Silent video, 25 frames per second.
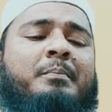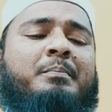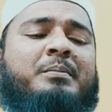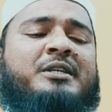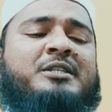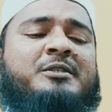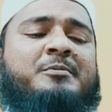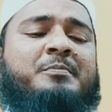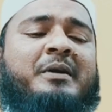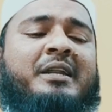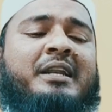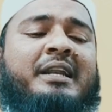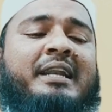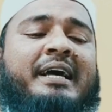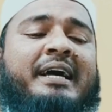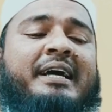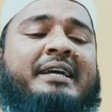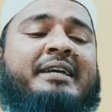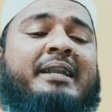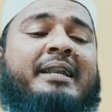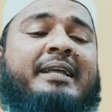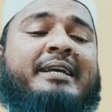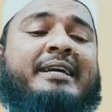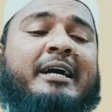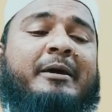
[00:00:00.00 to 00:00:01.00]

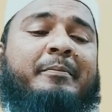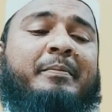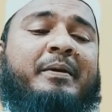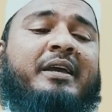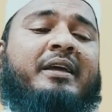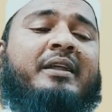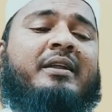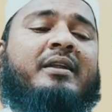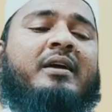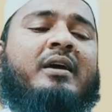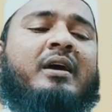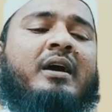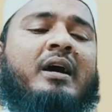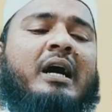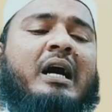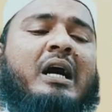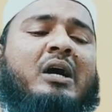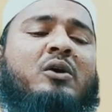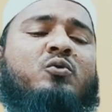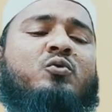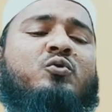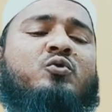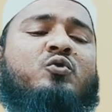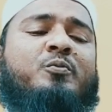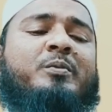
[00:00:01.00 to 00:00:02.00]
বিসমিল্লাহিল কাবির
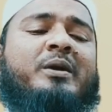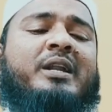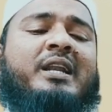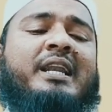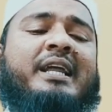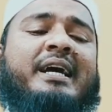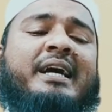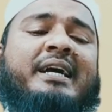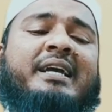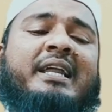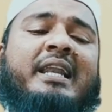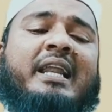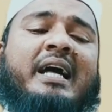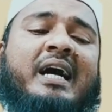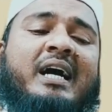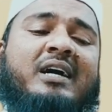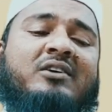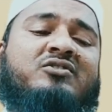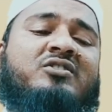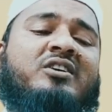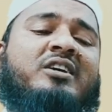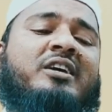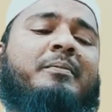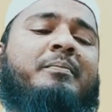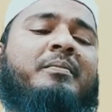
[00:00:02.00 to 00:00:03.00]
আউদুবিল্লাহিল
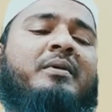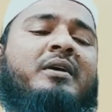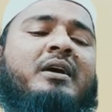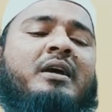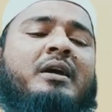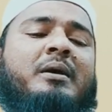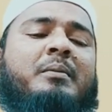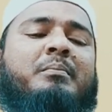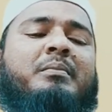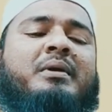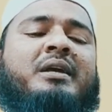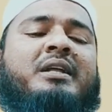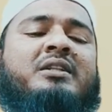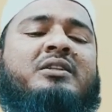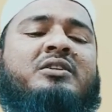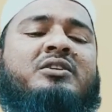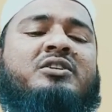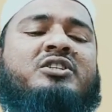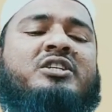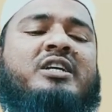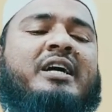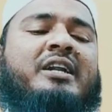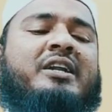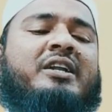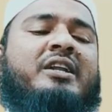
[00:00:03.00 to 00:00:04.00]
আজিম মিন
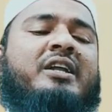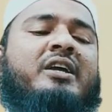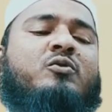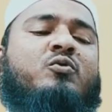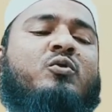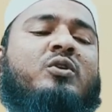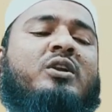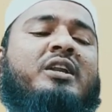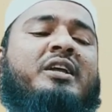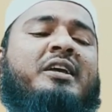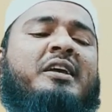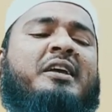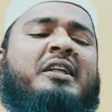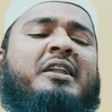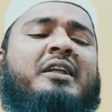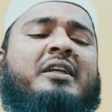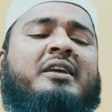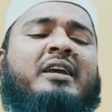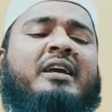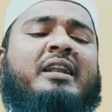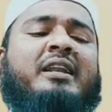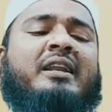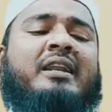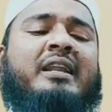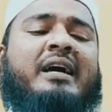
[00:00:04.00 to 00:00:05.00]
শার্রি কুল্লি
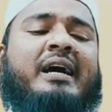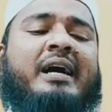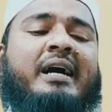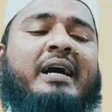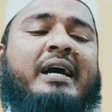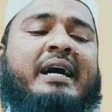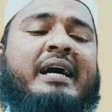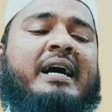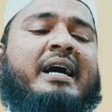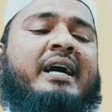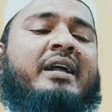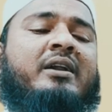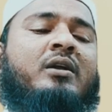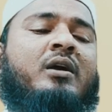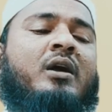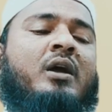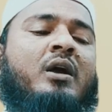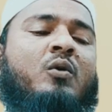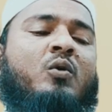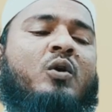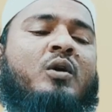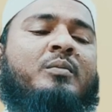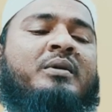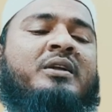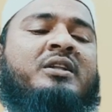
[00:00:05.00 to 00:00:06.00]
ইরকিন নাআর
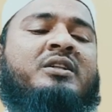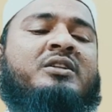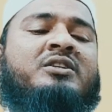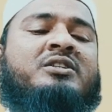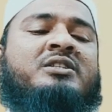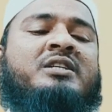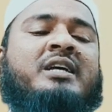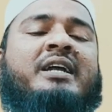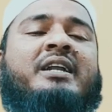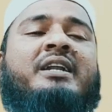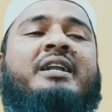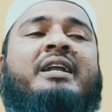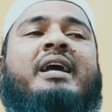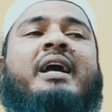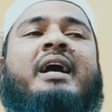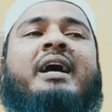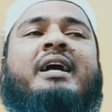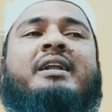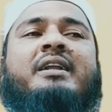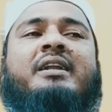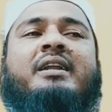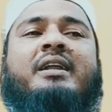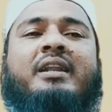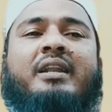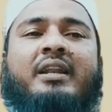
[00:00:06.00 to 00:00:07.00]
ও মিন শার্রি
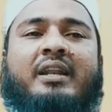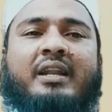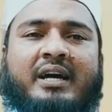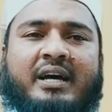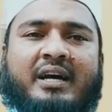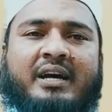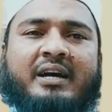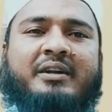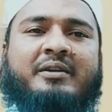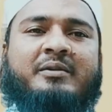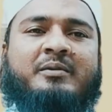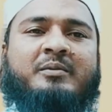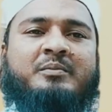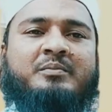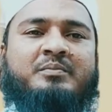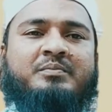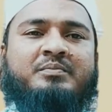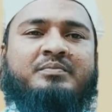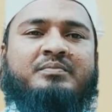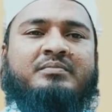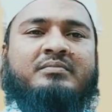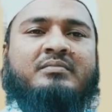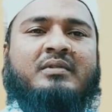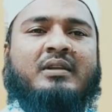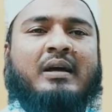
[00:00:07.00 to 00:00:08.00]
হার্রিন নার
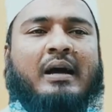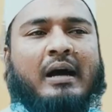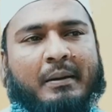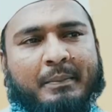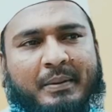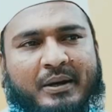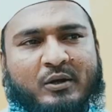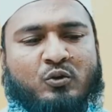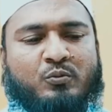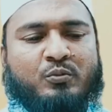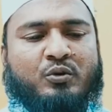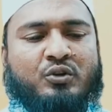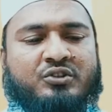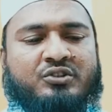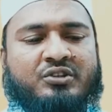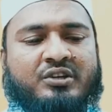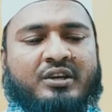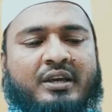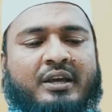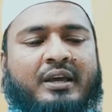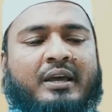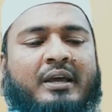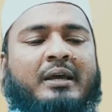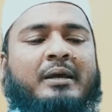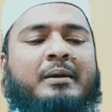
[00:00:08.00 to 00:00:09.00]
আবারও
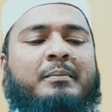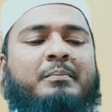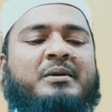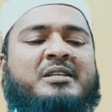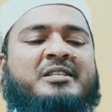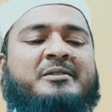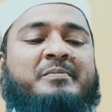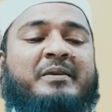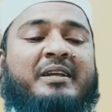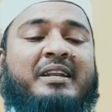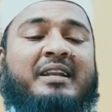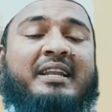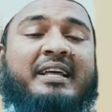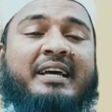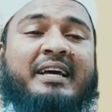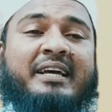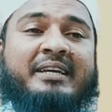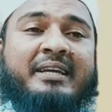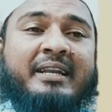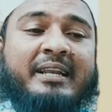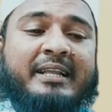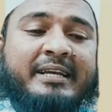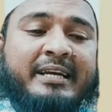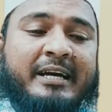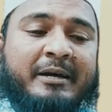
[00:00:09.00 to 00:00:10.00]
বলছি
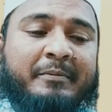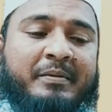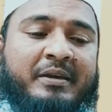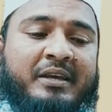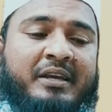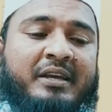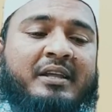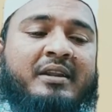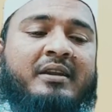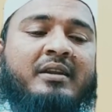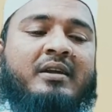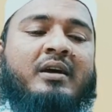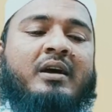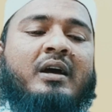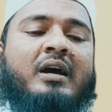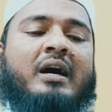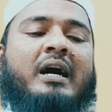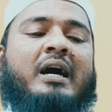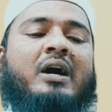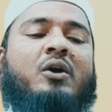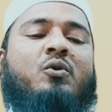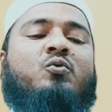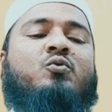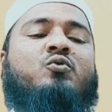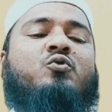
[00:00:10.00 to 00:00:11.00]
বিসমিল্লাহিল কাবির
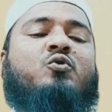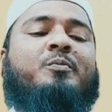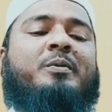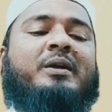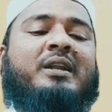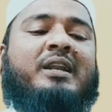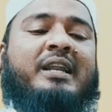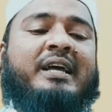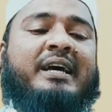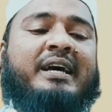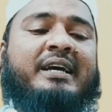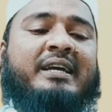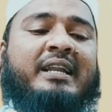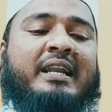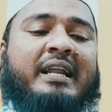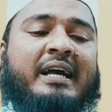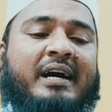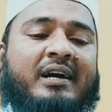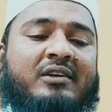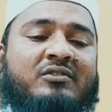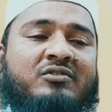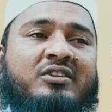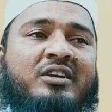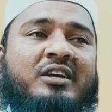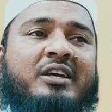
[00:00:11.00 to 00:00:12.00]
আউদুবিল্লাহিল
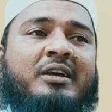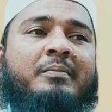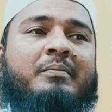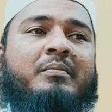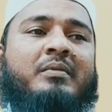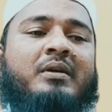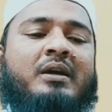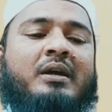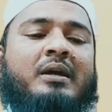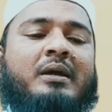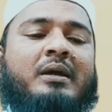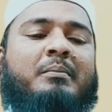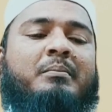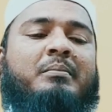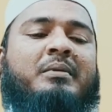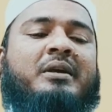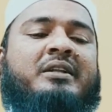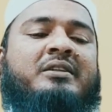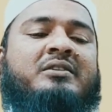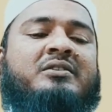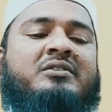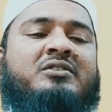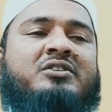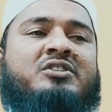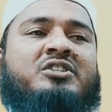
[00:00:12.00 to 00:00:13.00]
আজিম
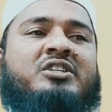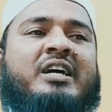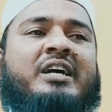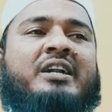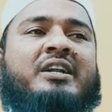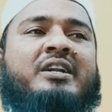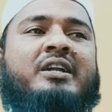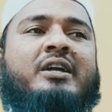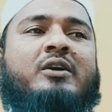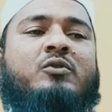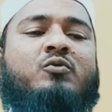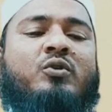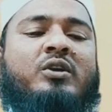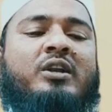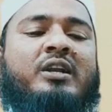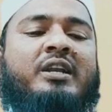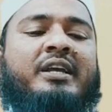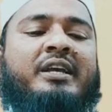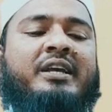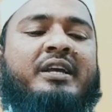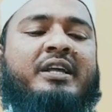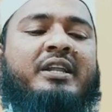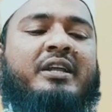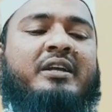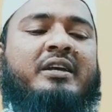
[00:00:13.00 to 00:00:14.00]
মিন শার্রি
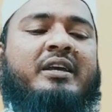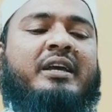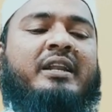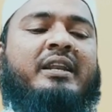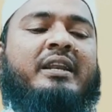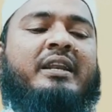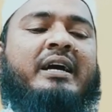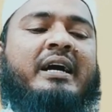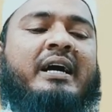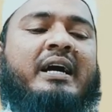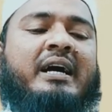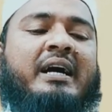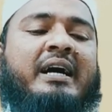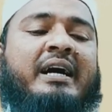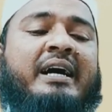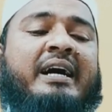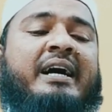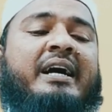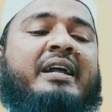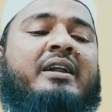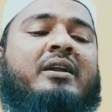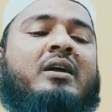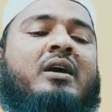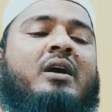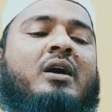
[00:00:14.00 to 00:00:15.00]
কুল্লি ইরকিন
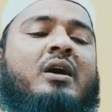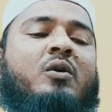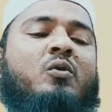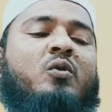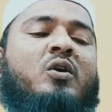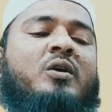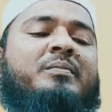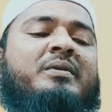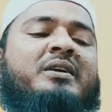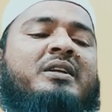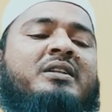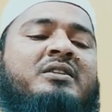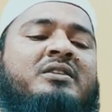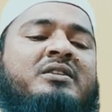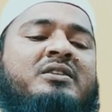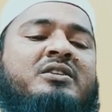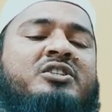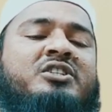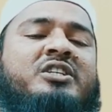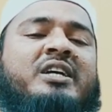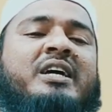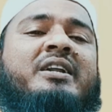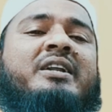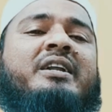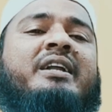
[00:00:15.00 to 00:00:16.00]
নাআর ও মিন
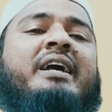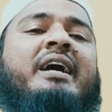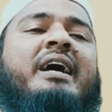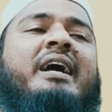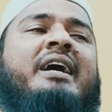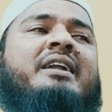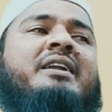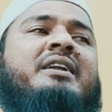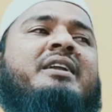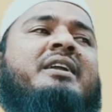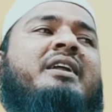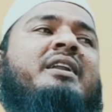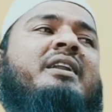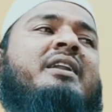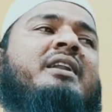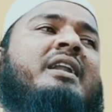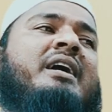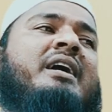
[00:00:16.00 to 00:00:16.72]
শার্রি হার্রিন